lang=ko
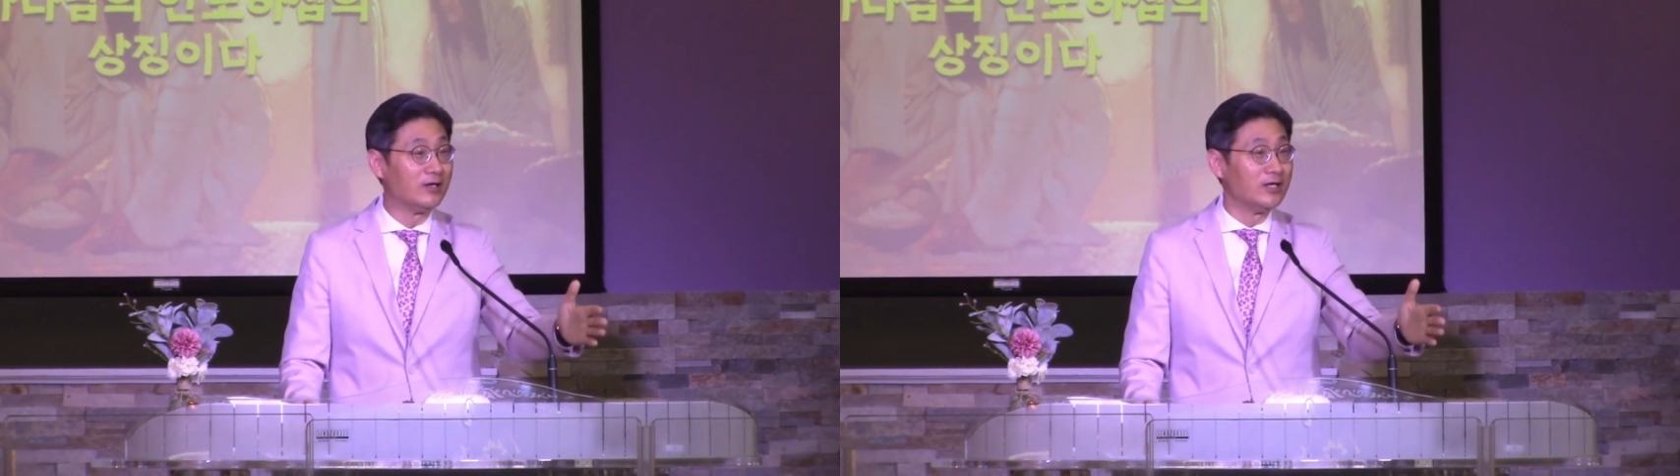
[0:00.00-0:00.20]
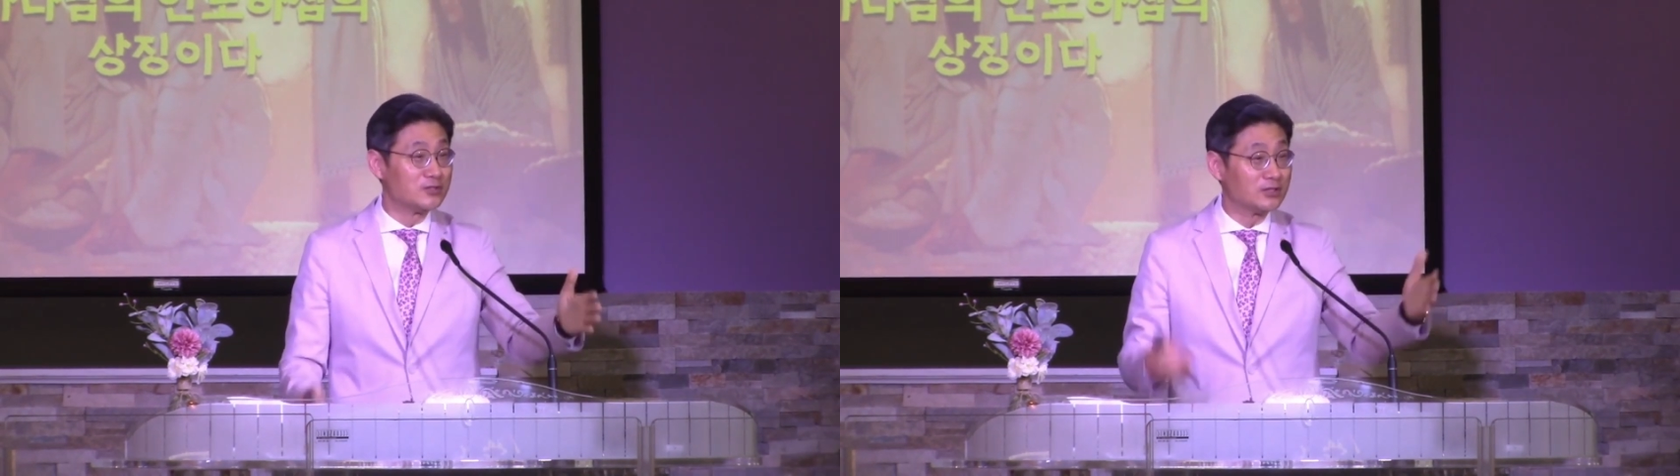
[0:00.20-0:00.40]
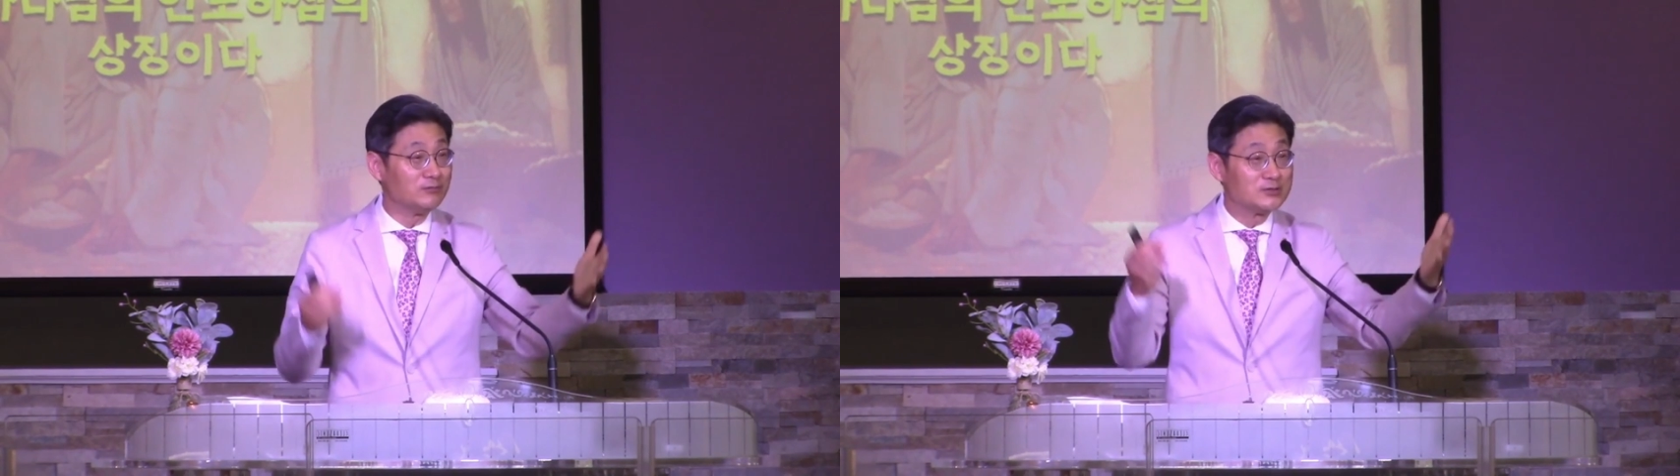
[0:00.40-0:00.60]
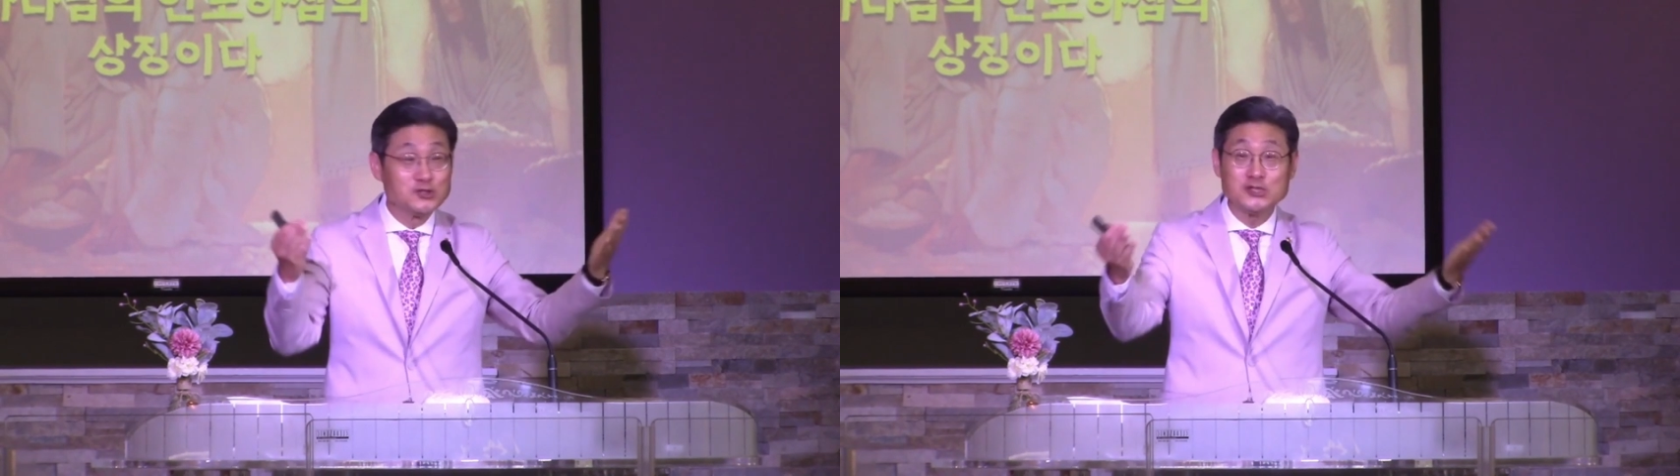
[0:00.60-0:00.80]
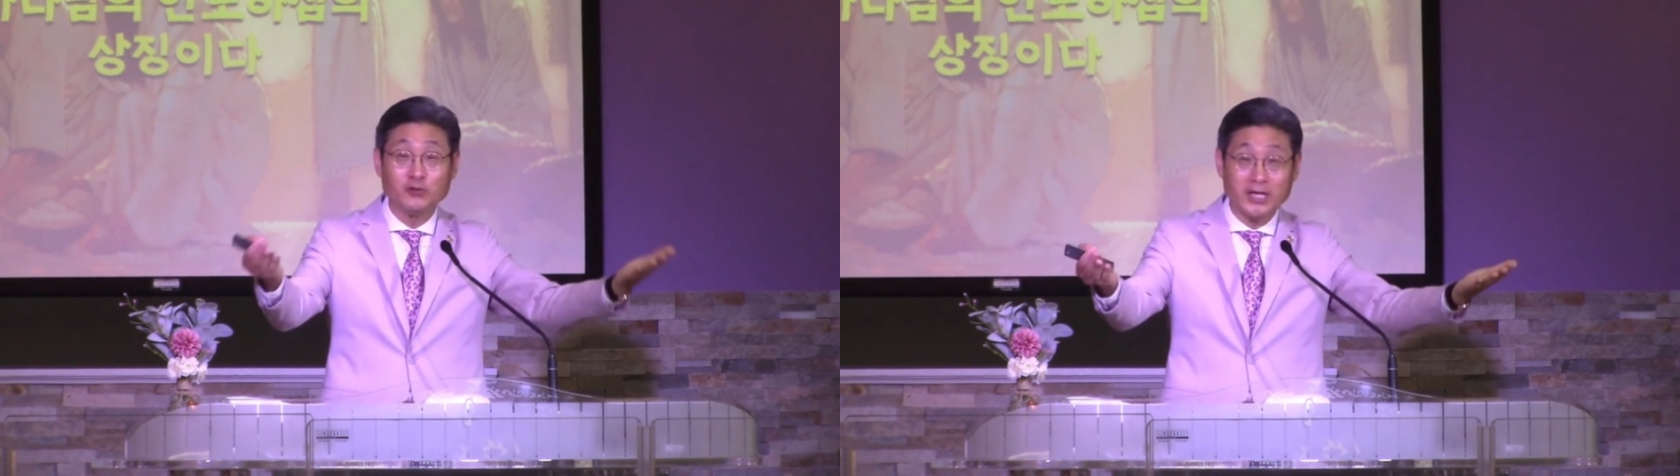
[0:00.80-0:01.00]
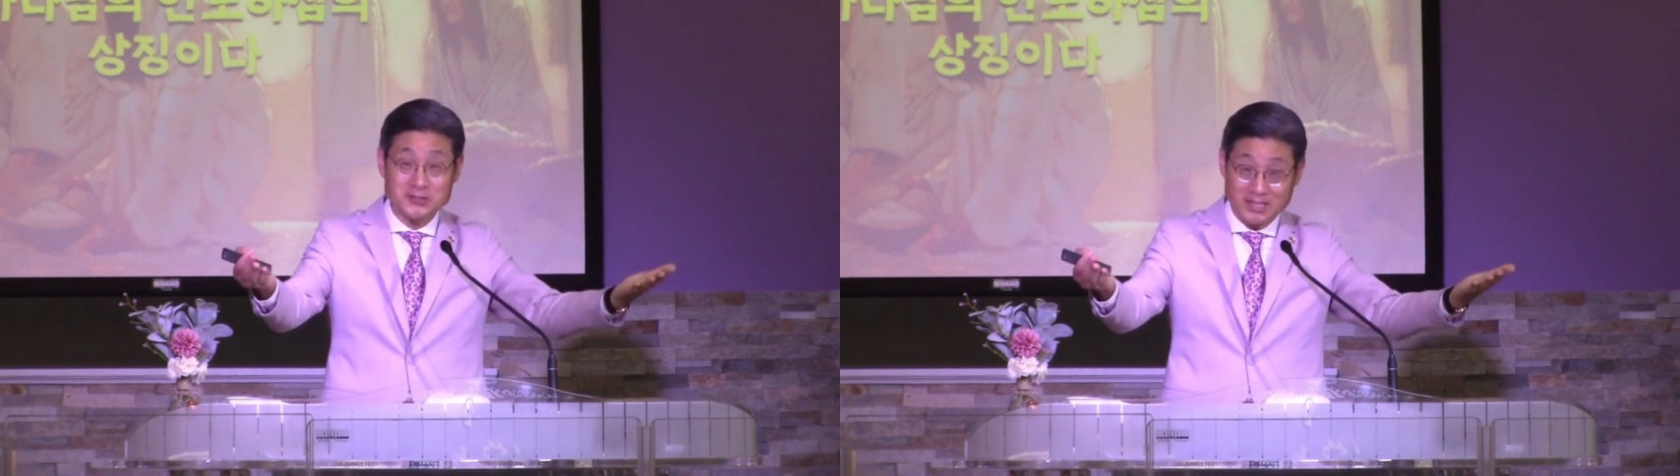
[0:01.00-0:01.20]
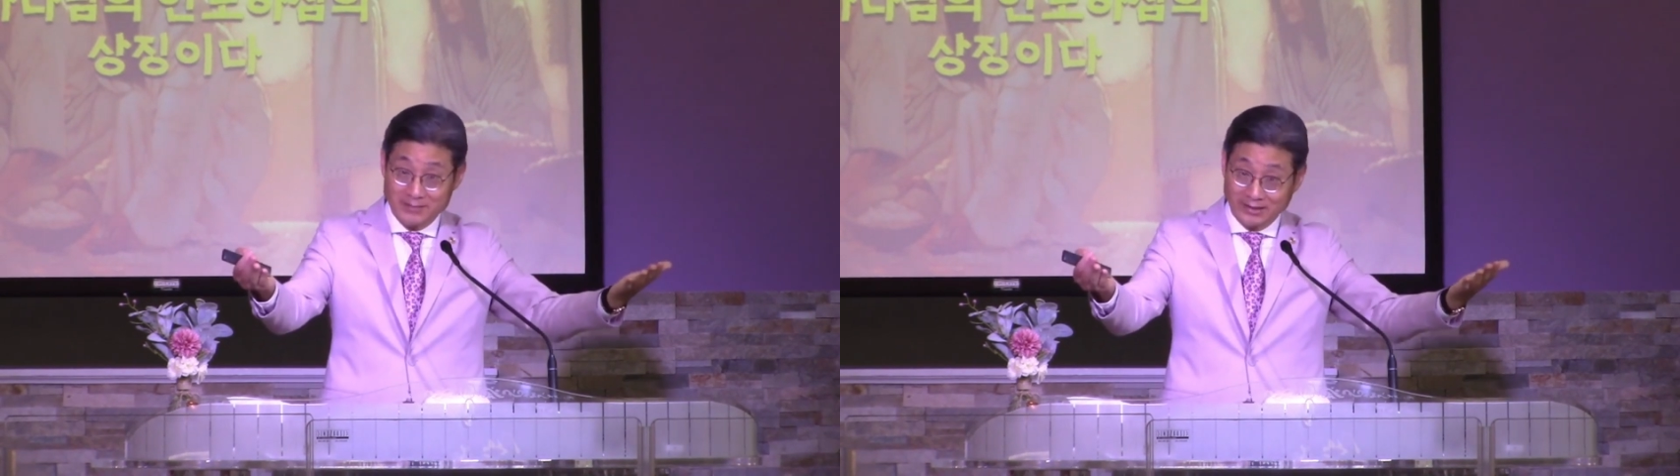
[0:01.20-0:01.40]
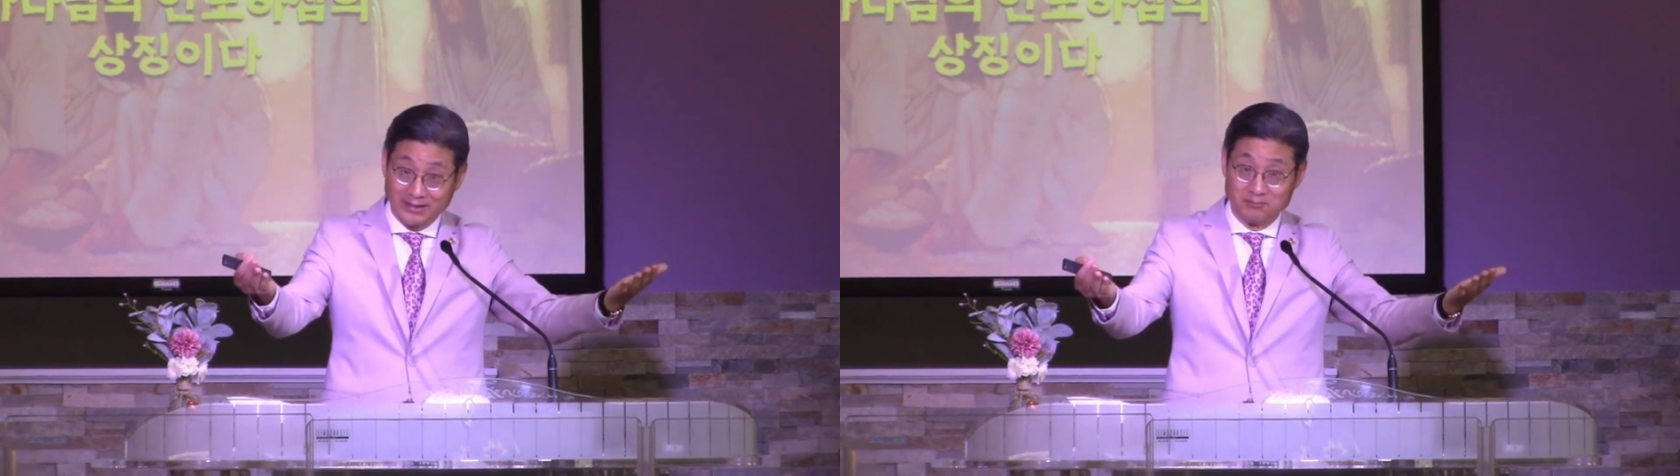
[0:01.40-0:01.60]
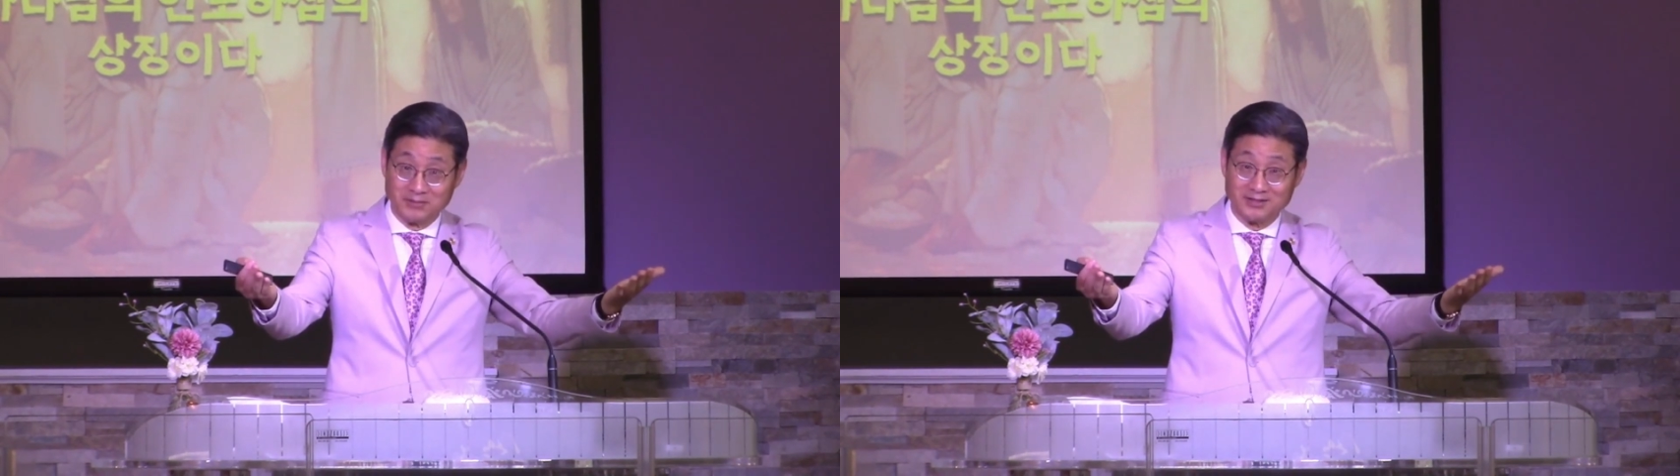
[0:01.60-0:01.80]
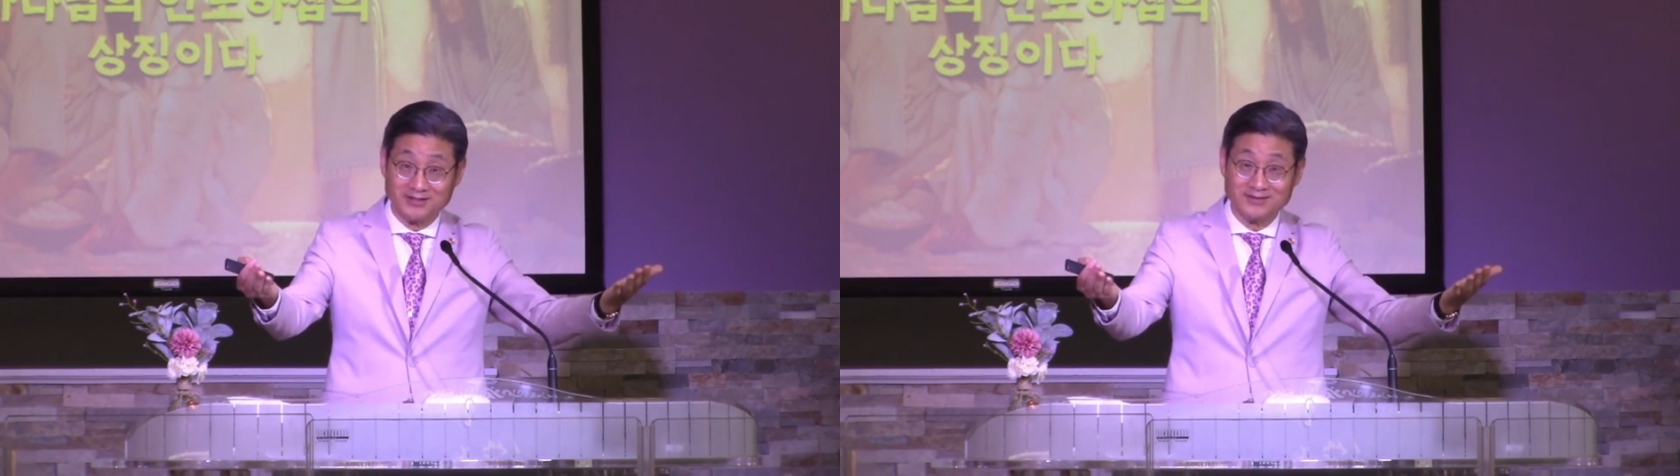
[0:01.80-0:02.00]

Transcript: 지금 드시고 계신 게 만납니다.